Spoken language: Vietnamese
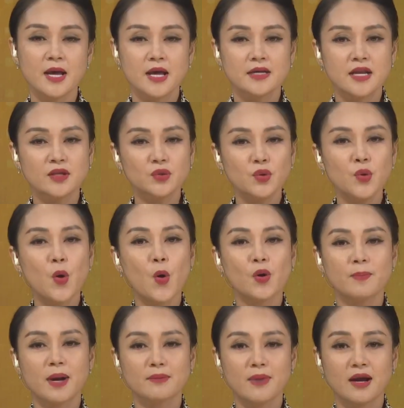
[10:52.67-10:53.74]
để thu hồi
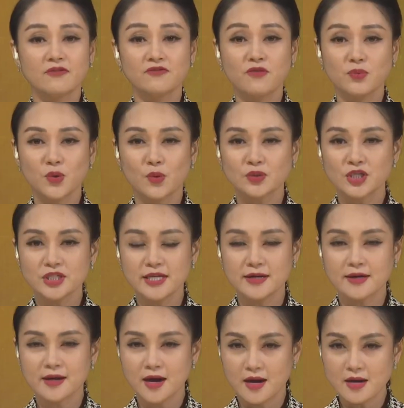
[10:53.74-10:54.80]
mặt bằng phục vụ cho
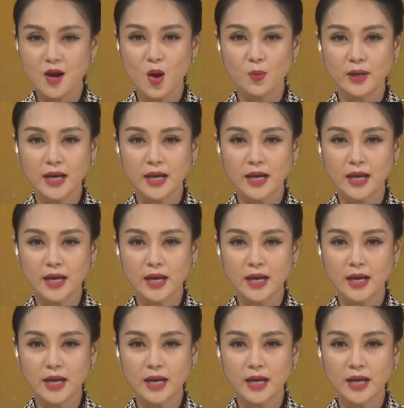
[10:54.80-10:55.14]
việc khởi công